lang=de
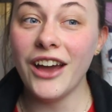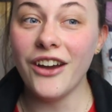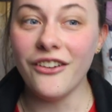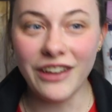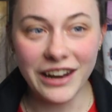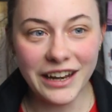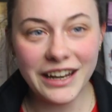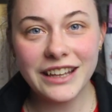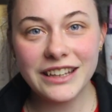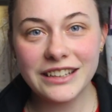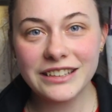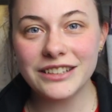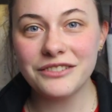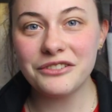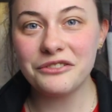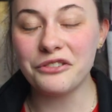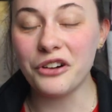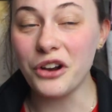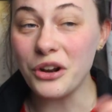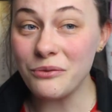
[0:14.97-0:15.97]
Wenn nicht,
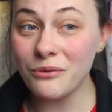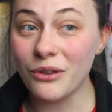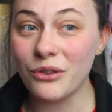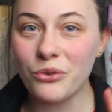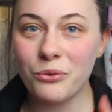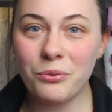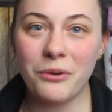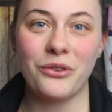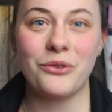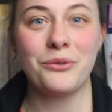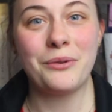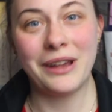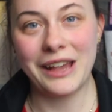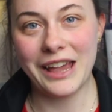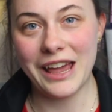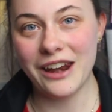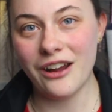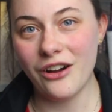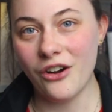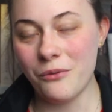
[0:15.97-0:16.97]
folgt mir super, super
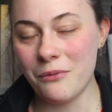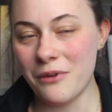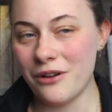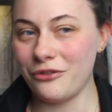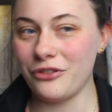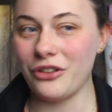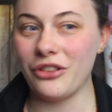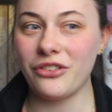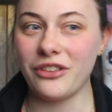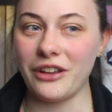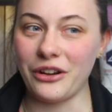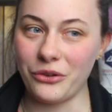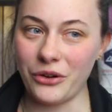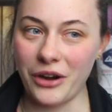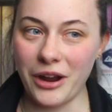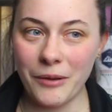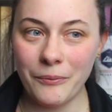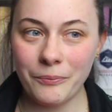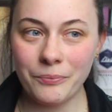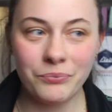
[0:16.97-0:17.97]
gerne auch mal auf
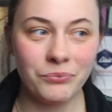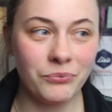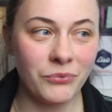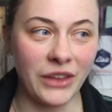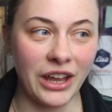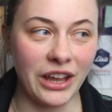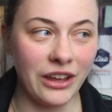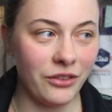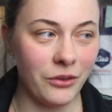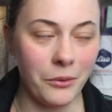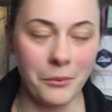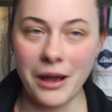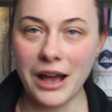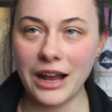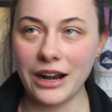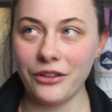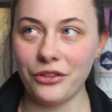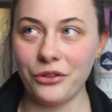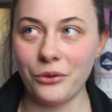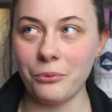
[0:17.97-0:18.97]
Instagram. Da ist immer
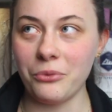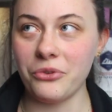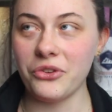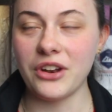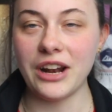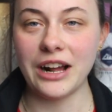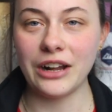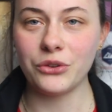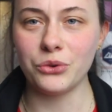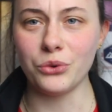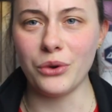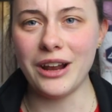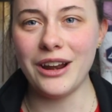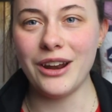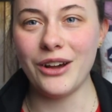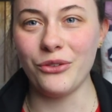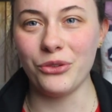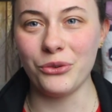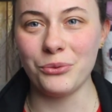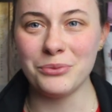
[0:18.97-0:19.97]
alles so ein bisschen
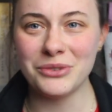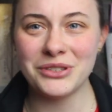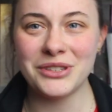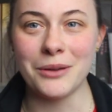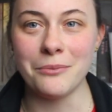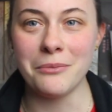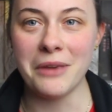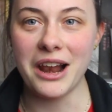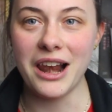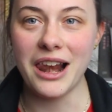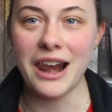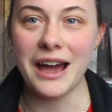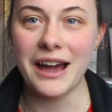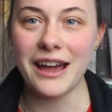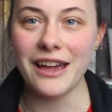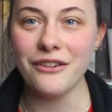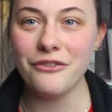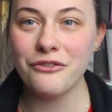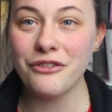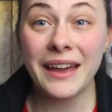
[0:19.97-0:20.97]
aktueller und so ein bisschen mehr
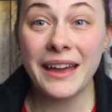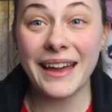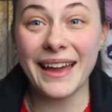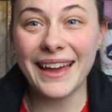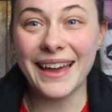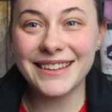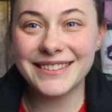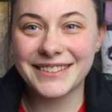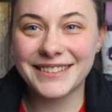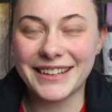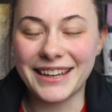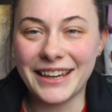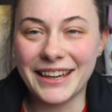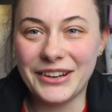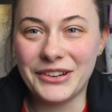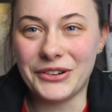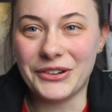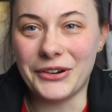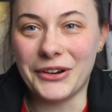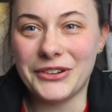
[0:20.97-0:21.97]
live. Es
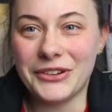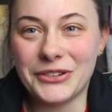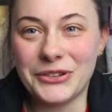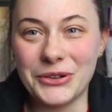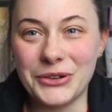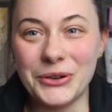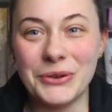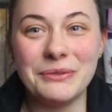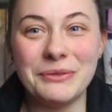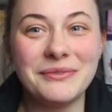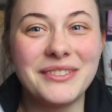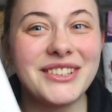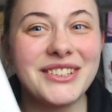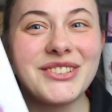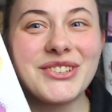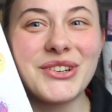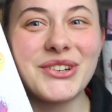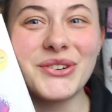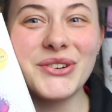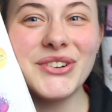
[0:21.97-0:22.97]
geht heute um
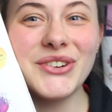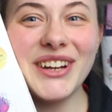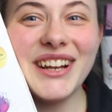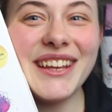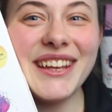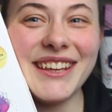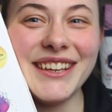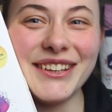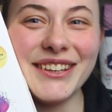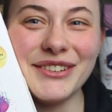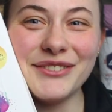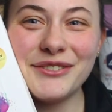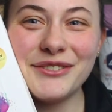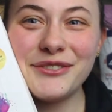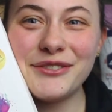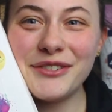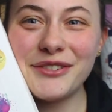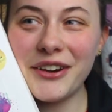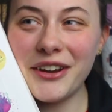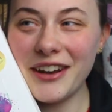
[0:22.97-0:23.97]
Truly
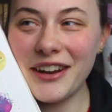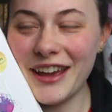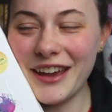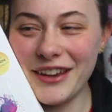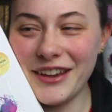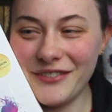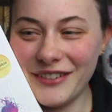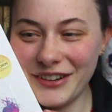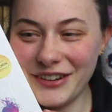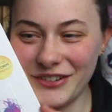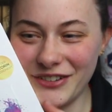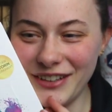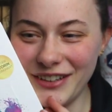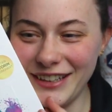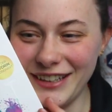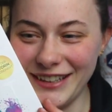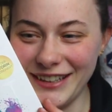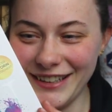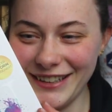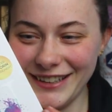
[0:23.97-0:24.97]
von
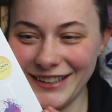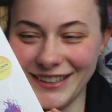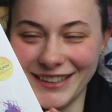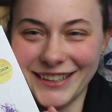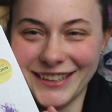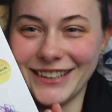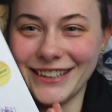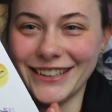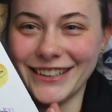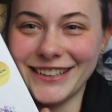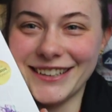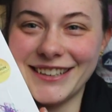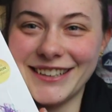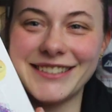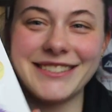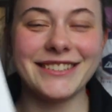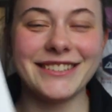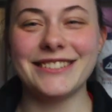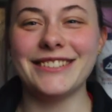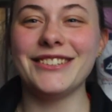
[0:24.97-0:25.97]
Avery. Oh,
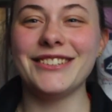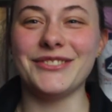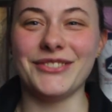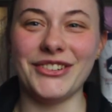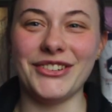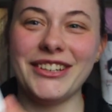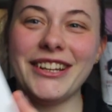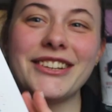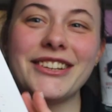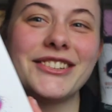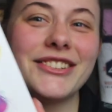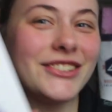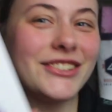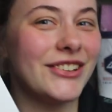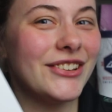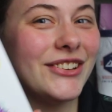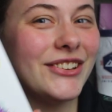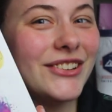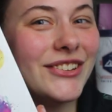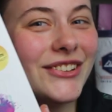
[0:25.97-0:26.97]
ist es nicht
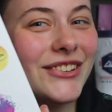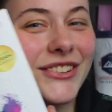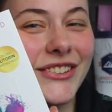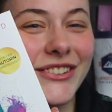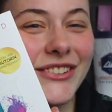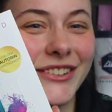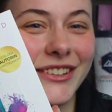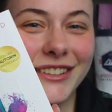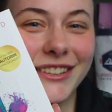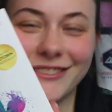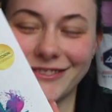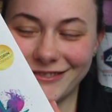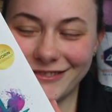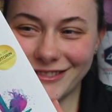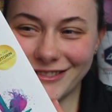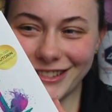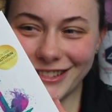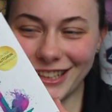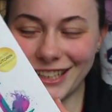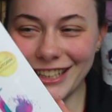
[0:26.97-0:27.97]
wunderschön?
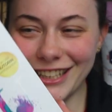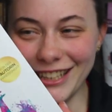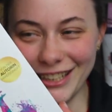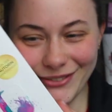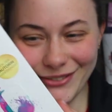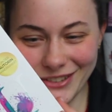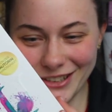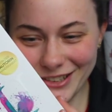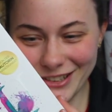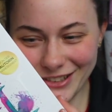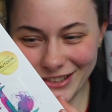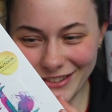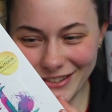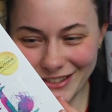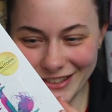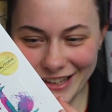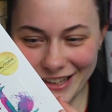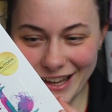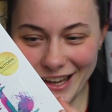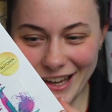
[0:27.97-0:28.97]
Ich liebe es so
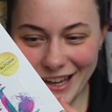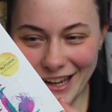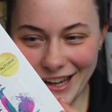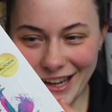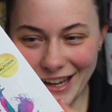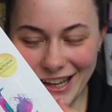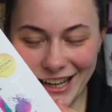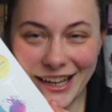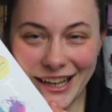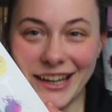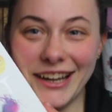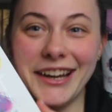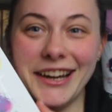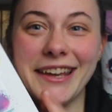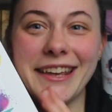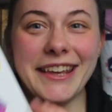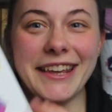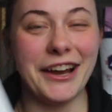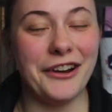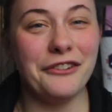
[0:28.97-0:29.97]
sehr.
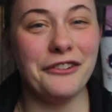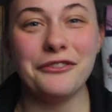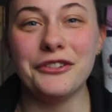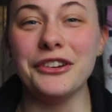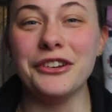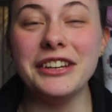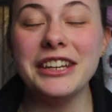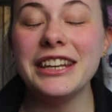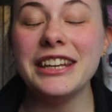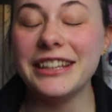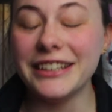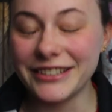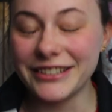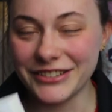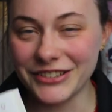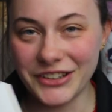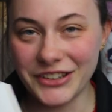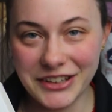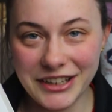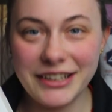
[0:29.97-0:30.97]
Ja, für die, die es
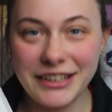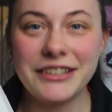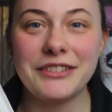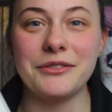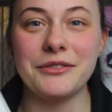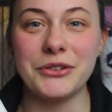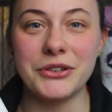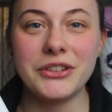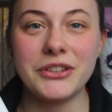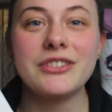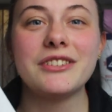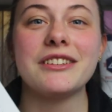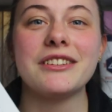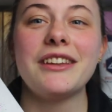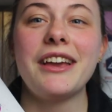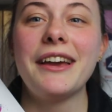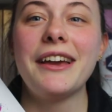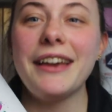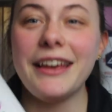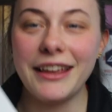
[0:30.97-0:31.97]
noch nicht
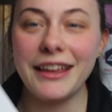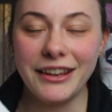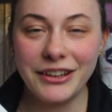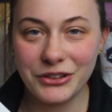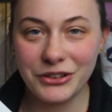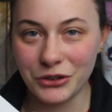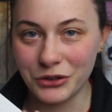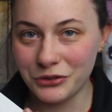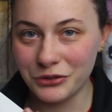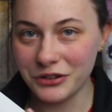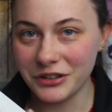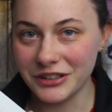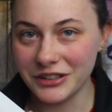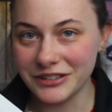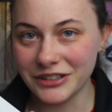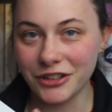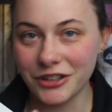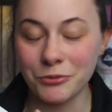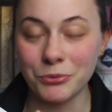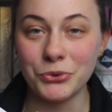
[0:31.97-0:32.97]
wussten, ich durfte
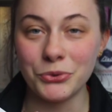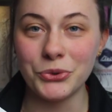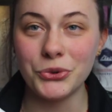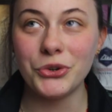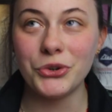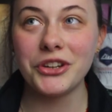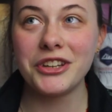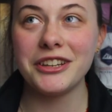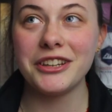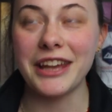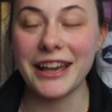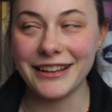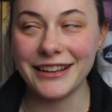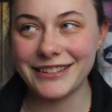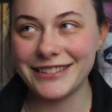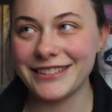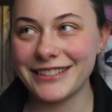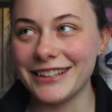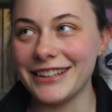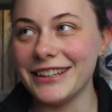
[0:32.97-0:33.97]
dieses Buch
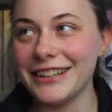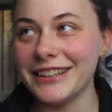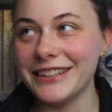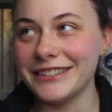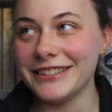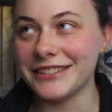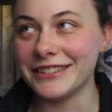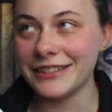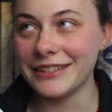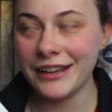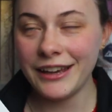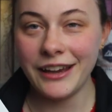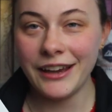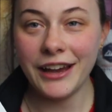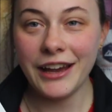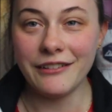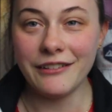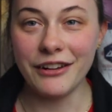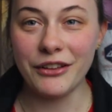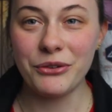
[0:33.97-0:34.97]
testlesen,
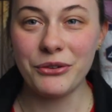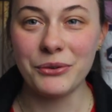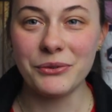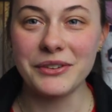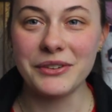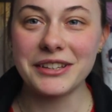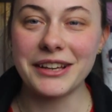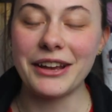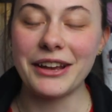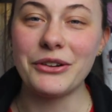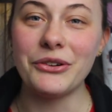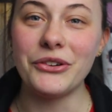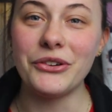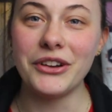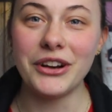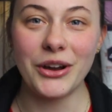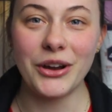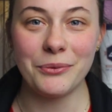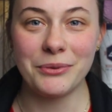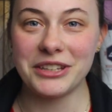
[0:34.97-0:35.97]
was für mich eine
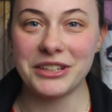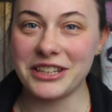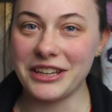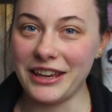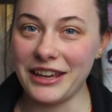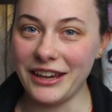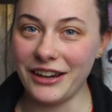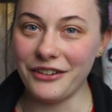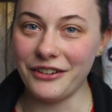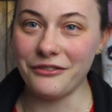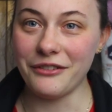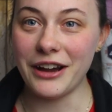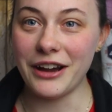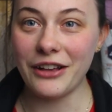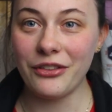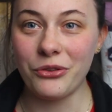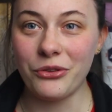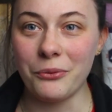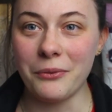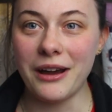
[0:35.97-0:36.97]
unglaubliche Ehre
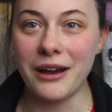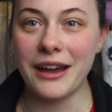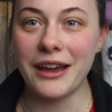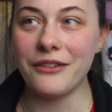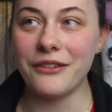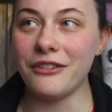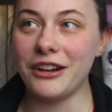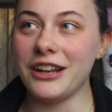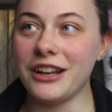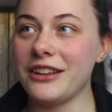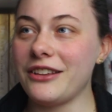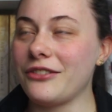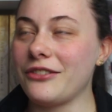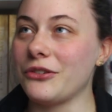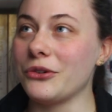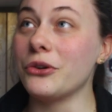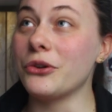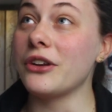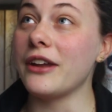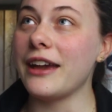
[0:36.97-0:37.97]
war. Zum einen, weil ich
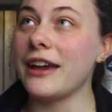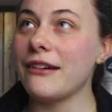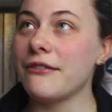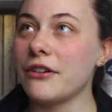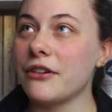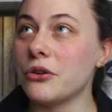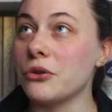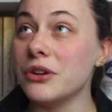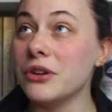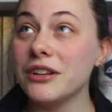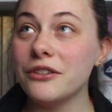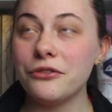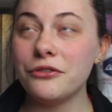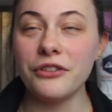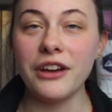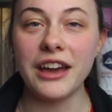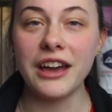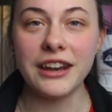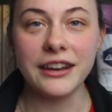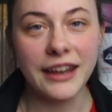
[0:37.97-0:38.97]
so ein Ava
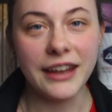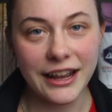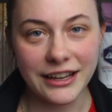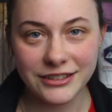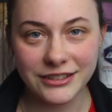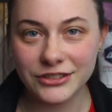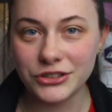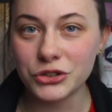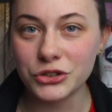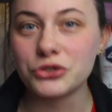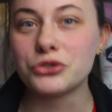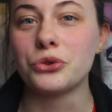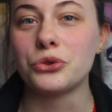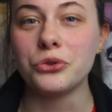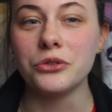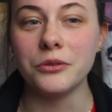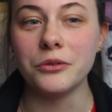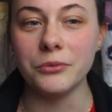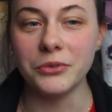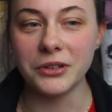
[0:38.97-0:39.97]
Reed-Fan der ersten
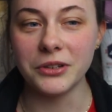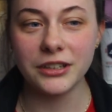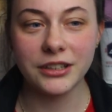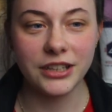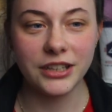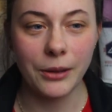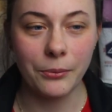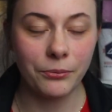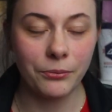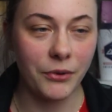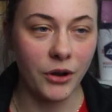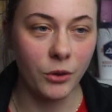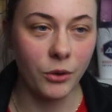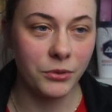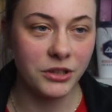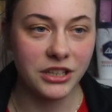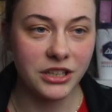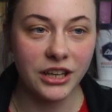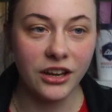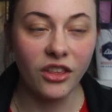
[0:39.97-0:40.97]
Stunde bin. Ich habe,
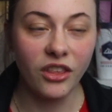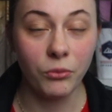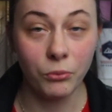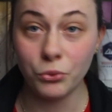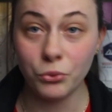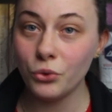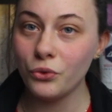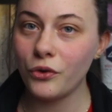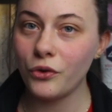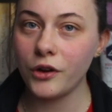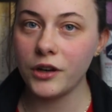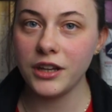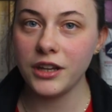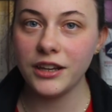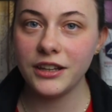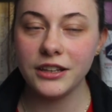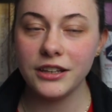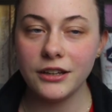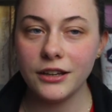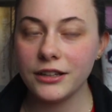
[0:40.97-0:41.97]
glaube ich, jedes Buch von
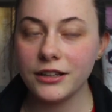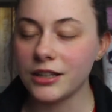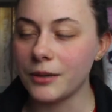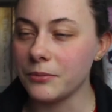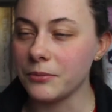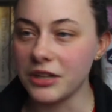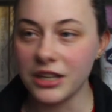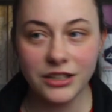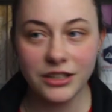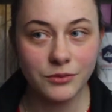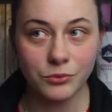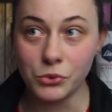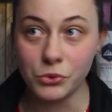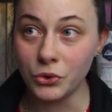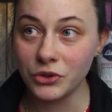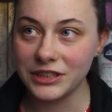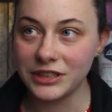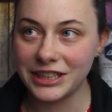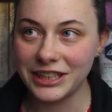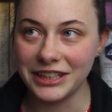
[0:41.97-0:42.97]
ihr hier. Ich habe jedes
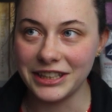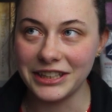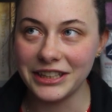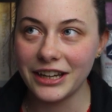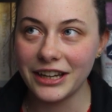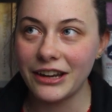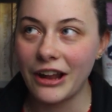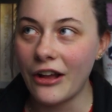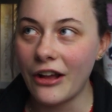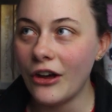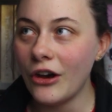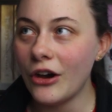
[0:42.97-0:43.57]
Buch signiert.